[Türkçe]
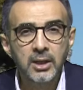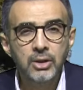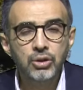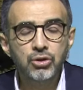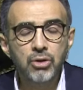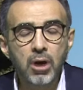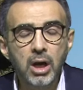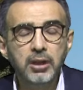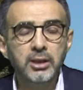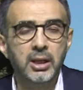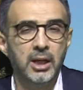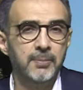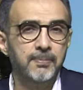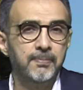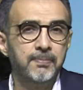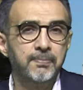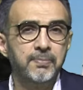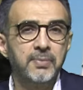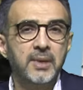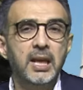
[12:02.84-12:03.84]
Şu anda
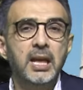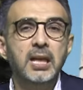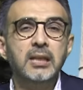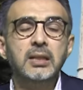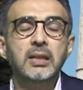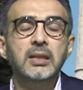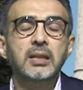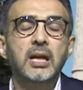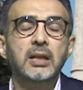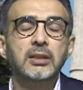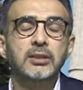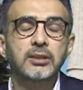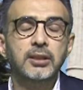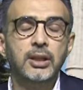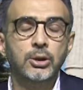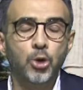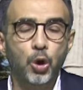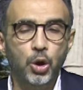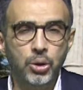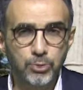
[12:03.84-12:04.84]
ekranın
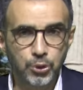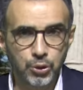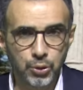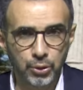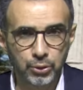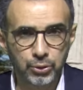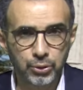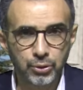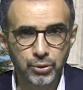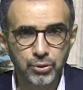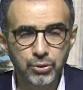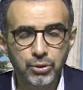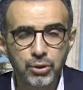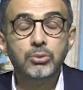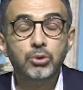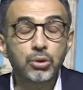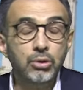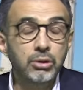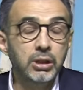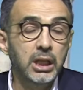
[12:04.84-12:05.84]
altında görmüş olduğunuz
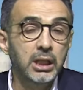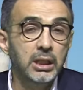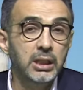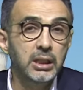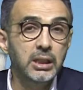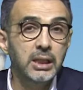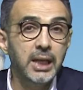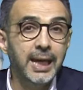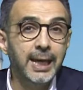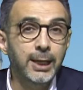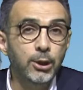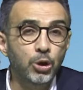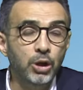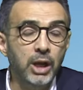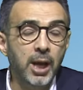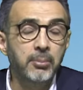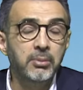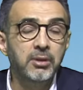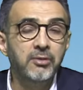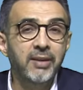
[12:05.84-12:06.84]
Türkiye'nin en
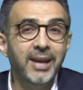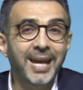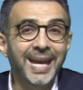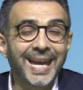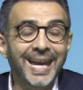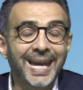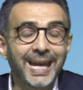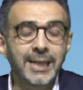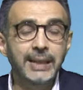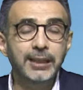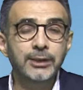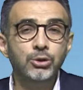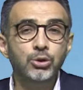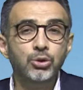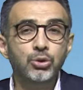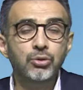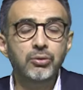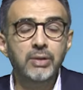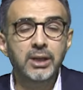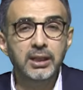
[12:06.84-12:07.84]
önemli ve en
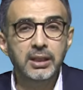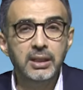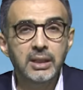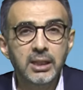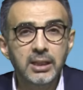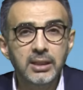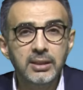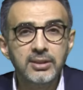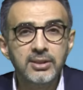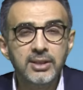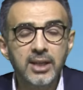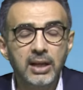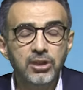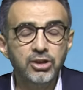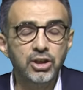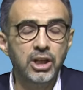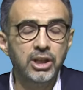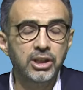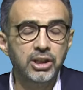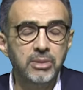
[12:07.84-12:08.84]
güvenilir saç
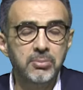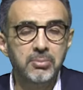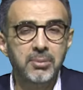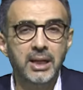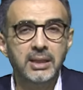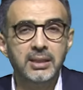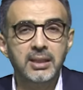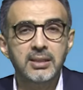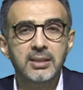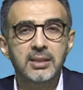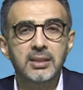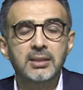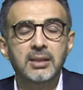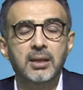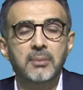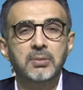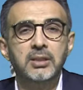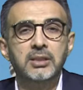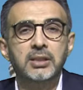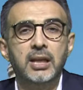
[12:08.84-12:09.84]
ekim
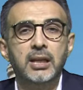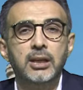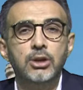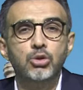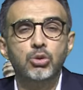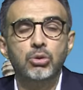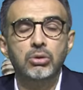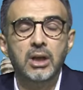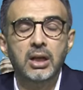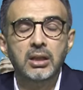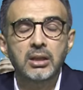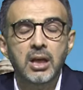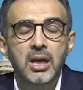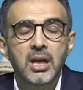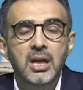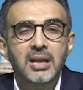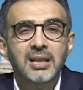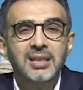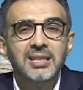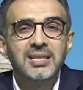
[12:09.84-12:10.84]
merkezlerinden bir tanesi olan
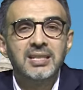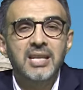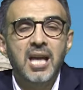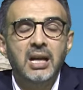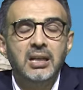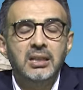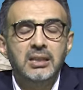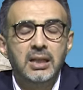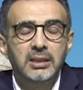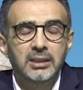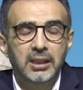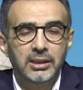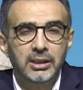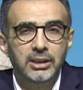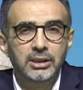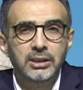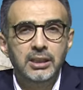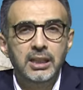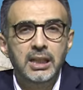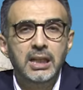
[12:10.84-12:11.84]

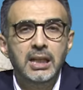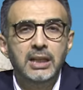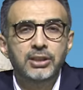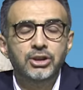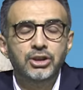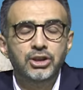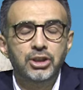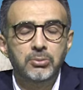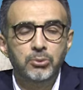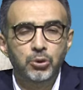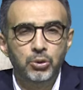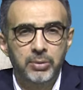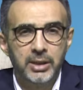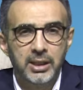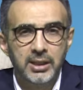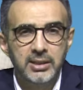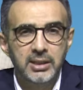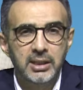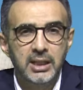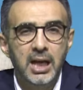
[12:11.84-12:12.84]
Sagrada'nın iletişim
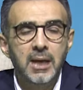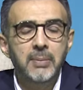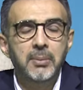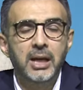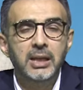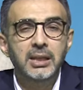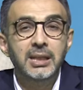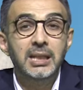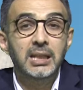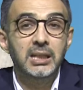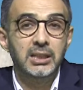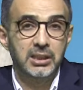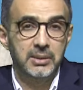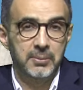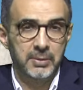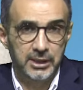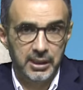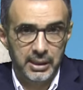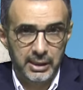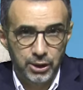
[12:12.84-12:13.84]
numarasıyla hemen
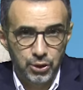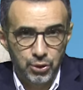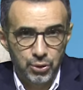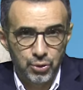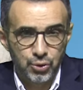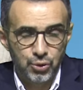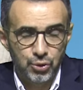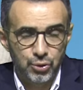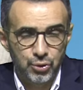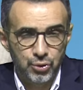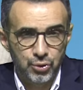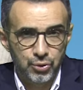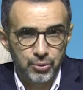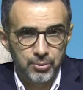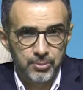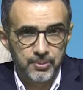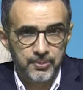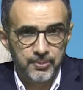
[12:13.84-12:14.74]
irtibata geçiyorsunuz.